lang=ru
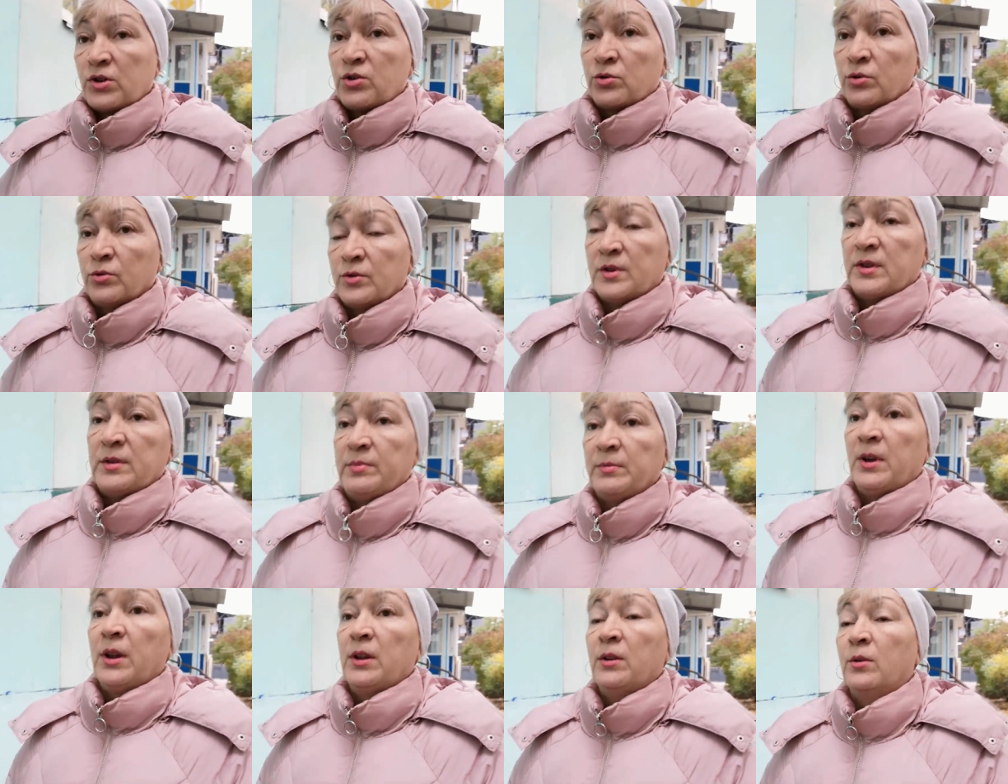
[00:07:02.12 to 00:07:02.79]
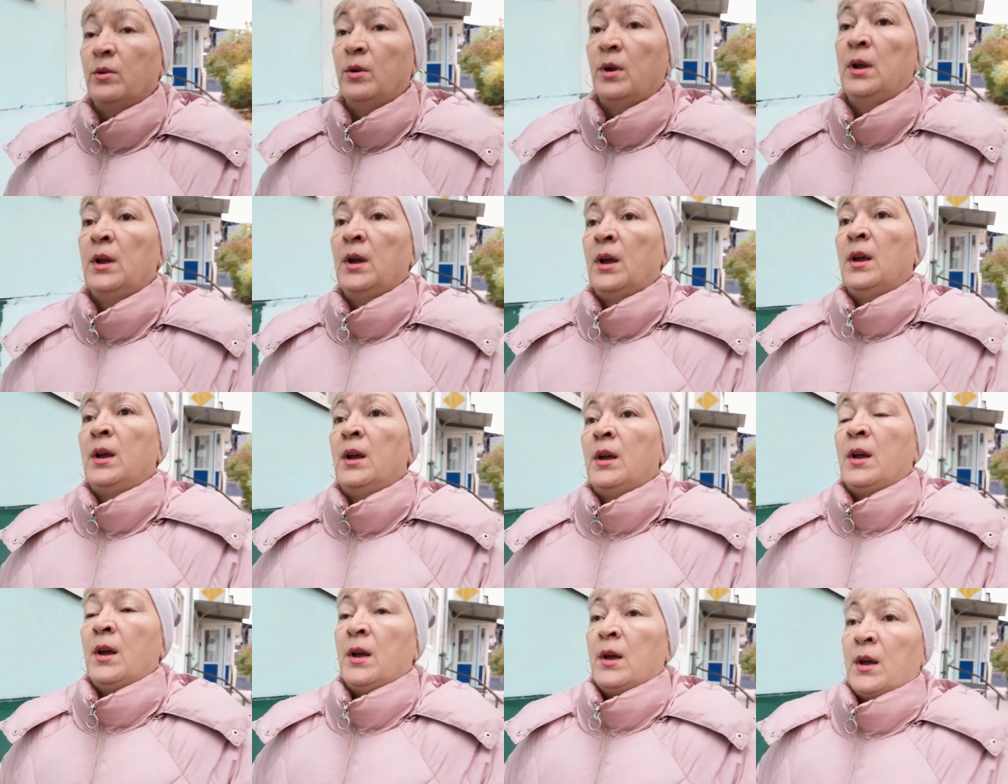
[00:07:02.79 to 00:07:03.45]
в ночную смену.
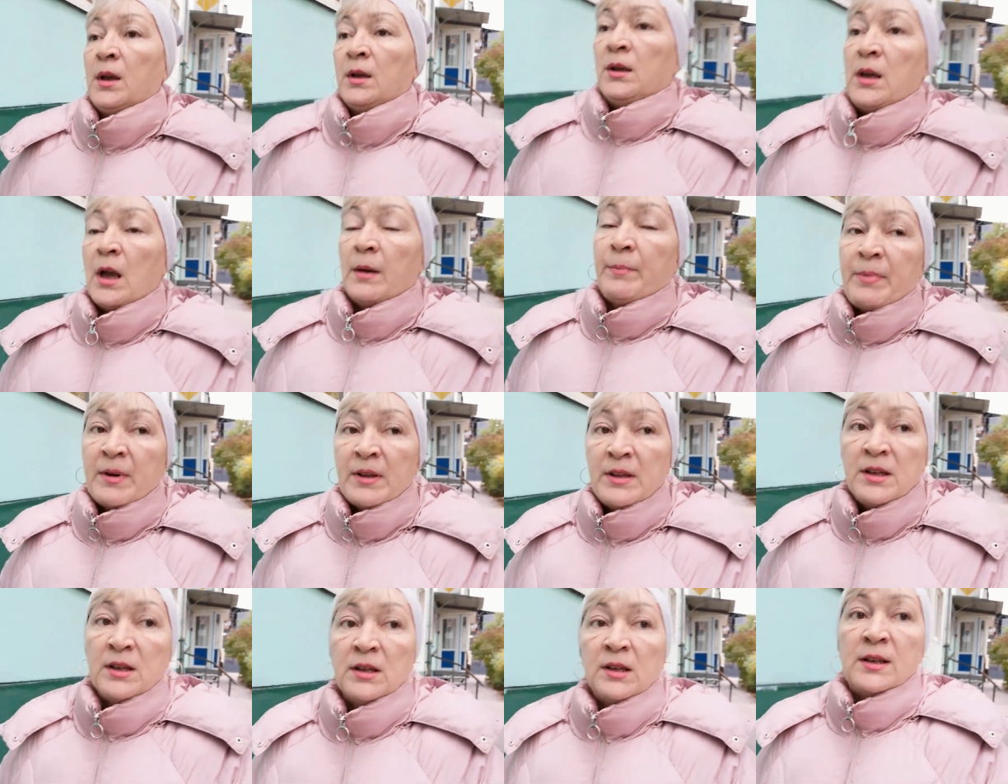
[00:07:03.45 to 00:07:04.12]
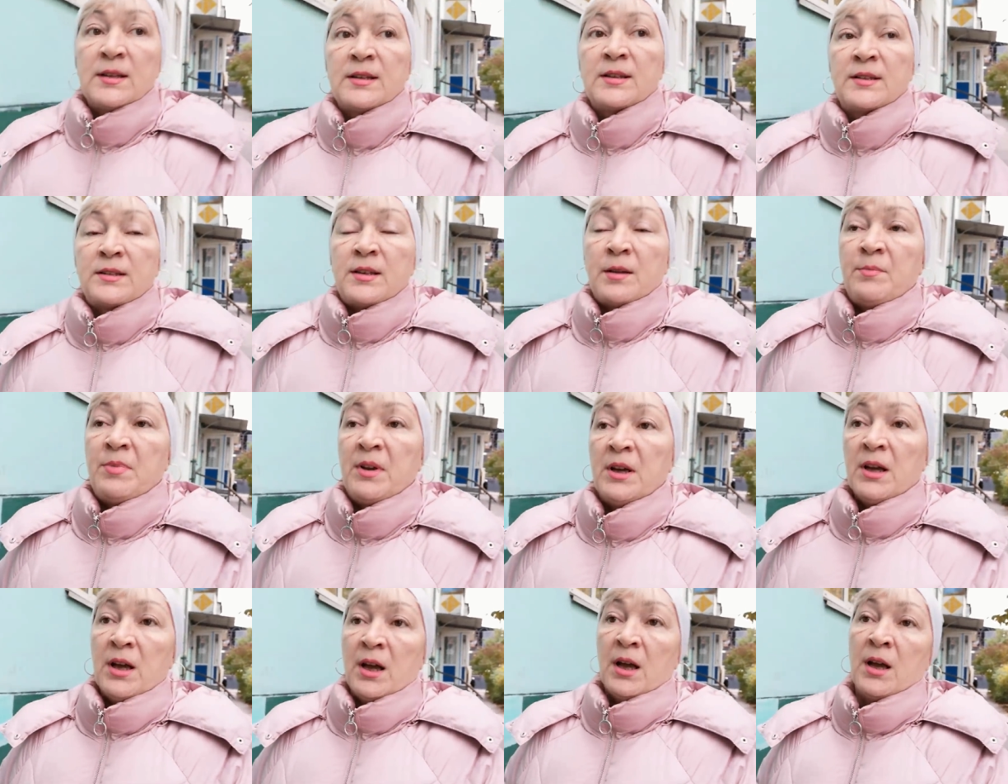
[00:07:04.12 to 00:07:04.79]
Я поднялась к
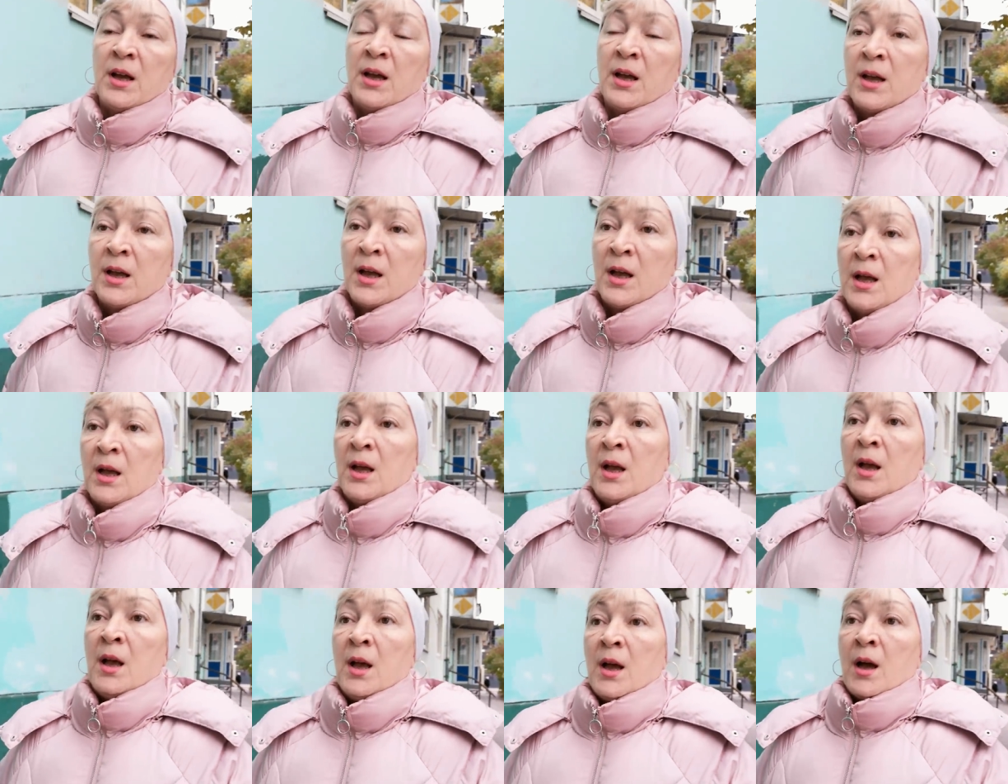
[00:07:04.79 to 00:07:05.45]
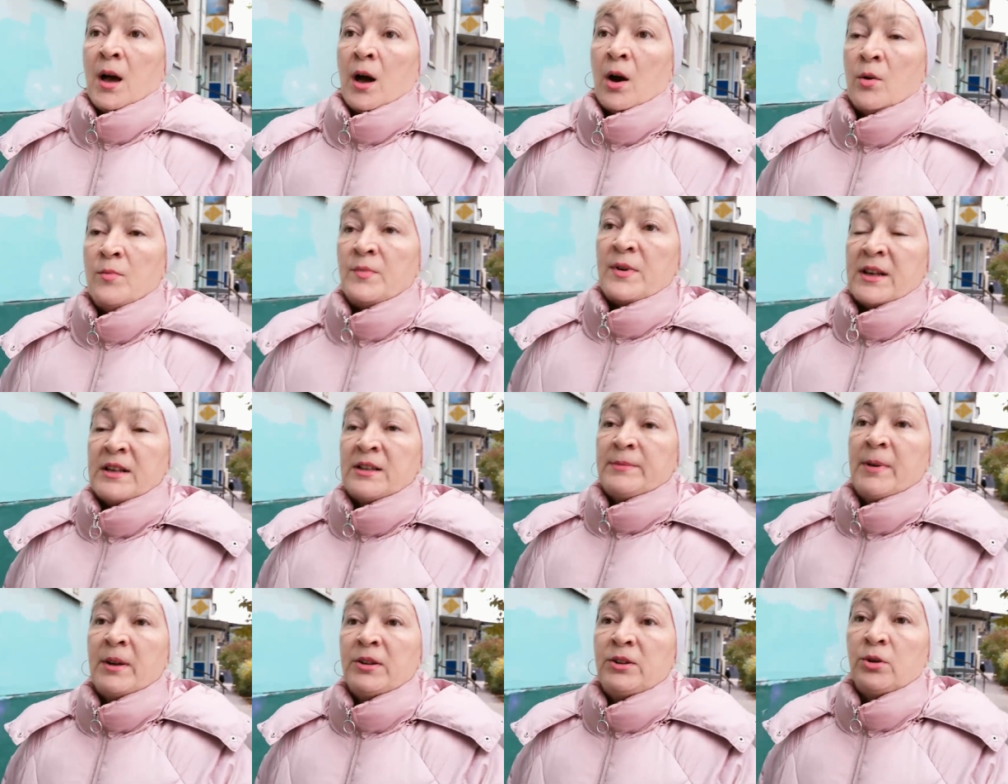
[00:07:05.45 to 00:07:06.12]
себе, а у
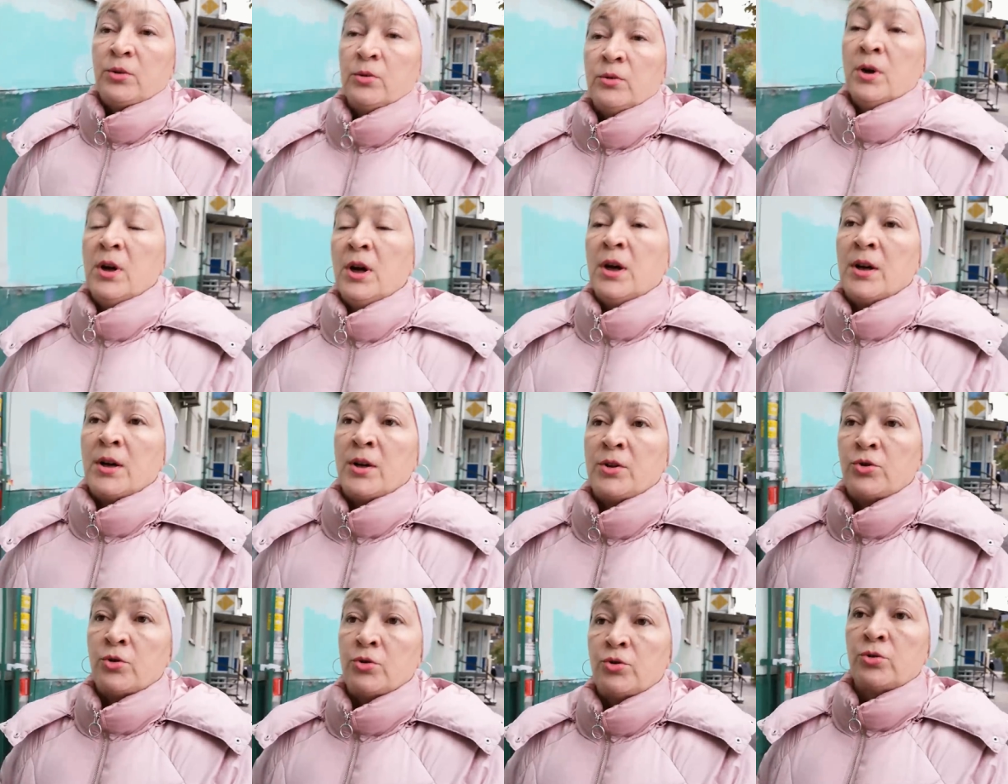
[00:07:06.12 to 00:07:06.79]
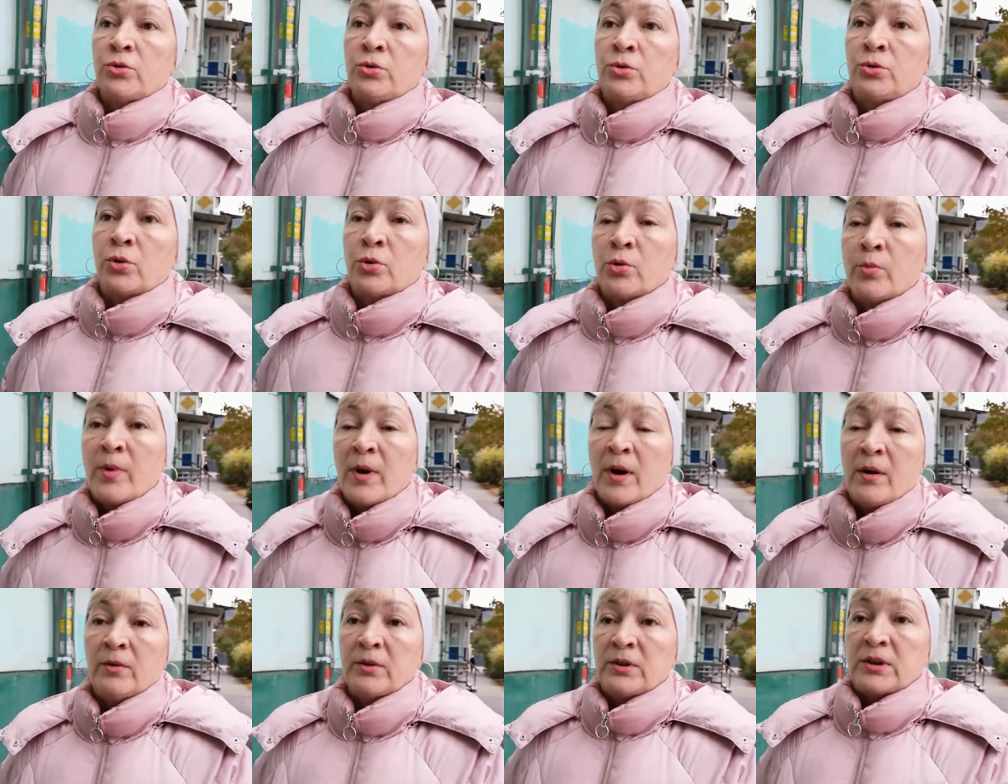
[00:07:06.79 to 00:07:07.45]
меня, смотрю, чуть-чуть
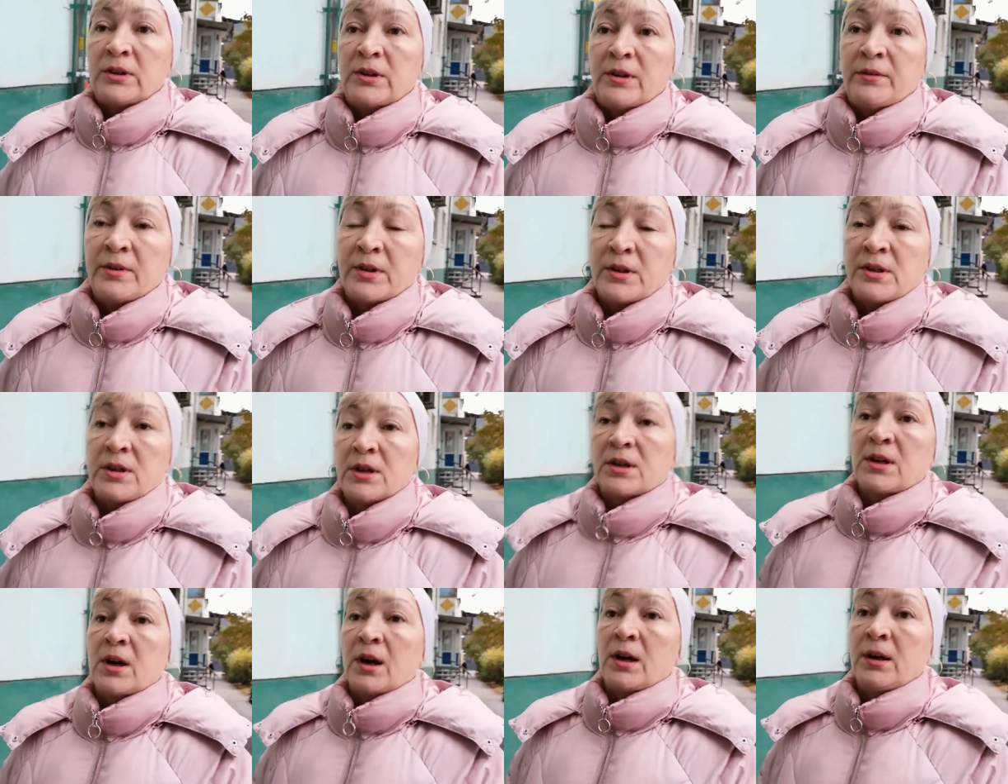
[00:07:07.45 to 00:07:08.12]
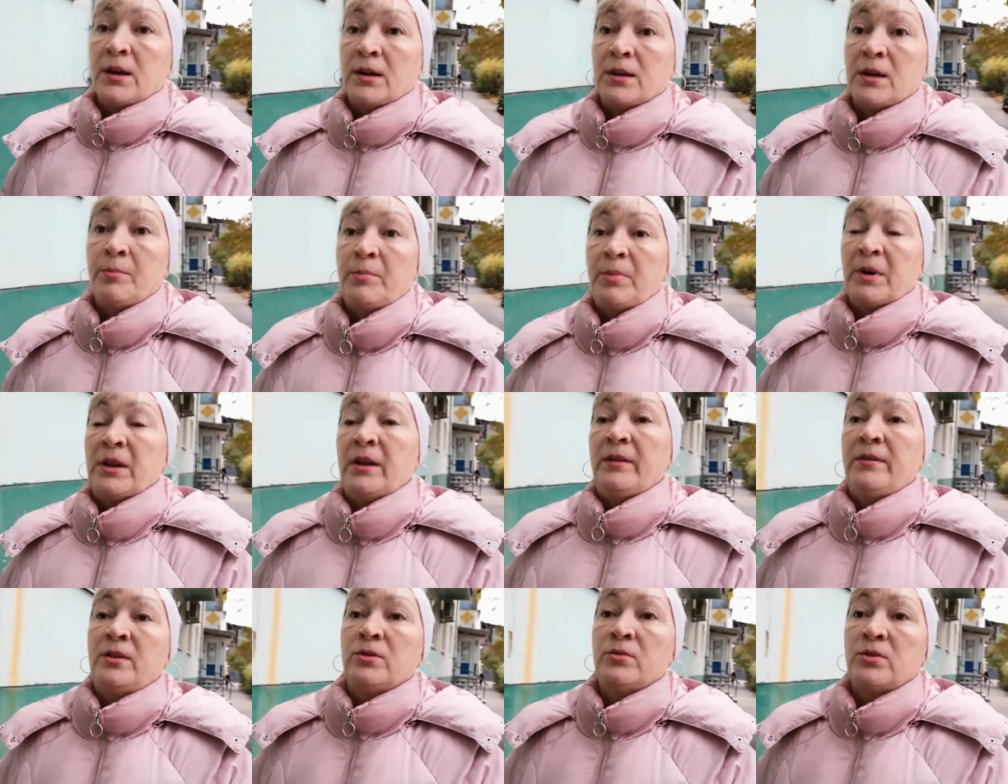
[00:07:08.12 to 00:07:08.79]
труба вот эта вертикальная,
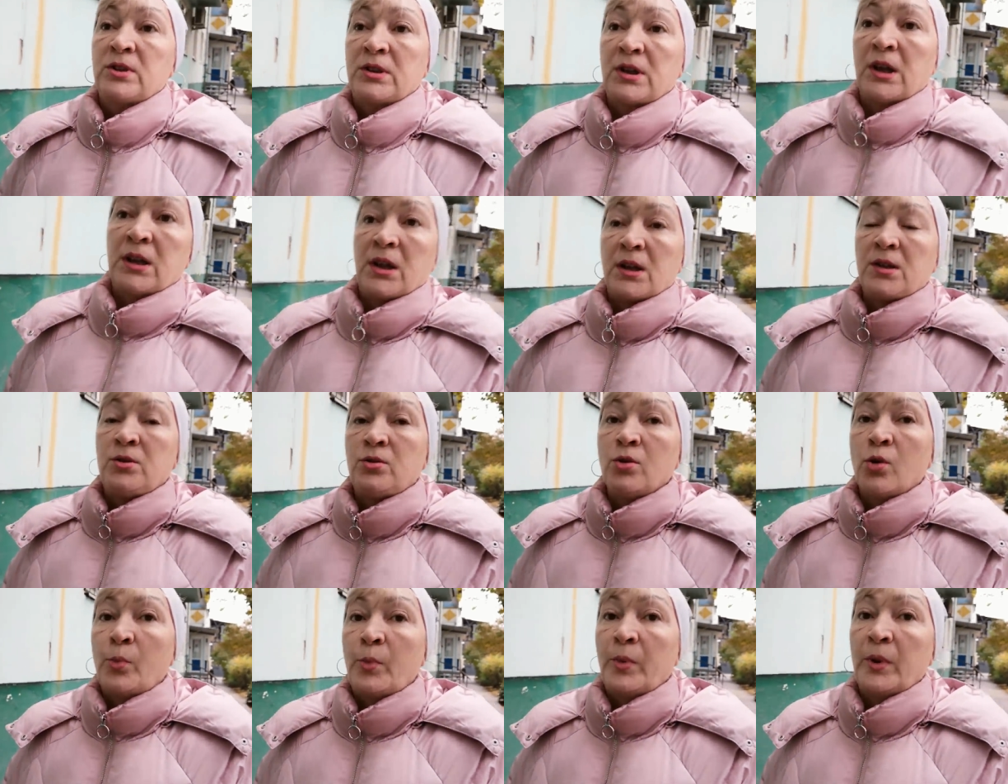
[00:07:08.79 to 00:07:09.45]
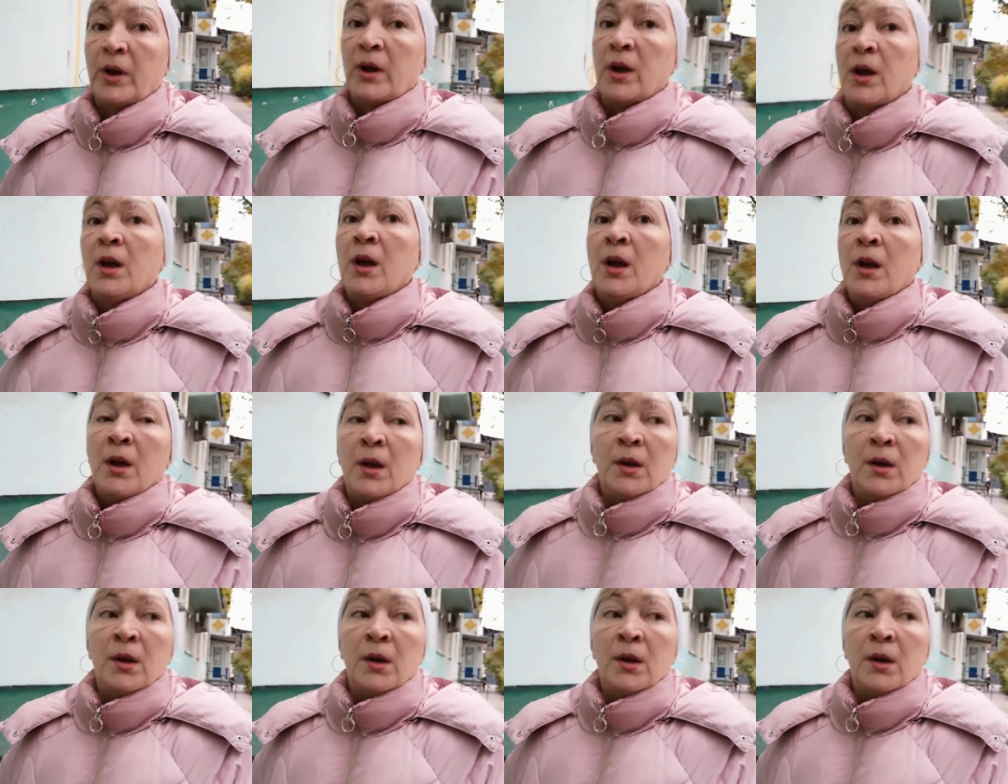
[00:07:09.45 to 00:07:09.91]
наполовину стала теплой.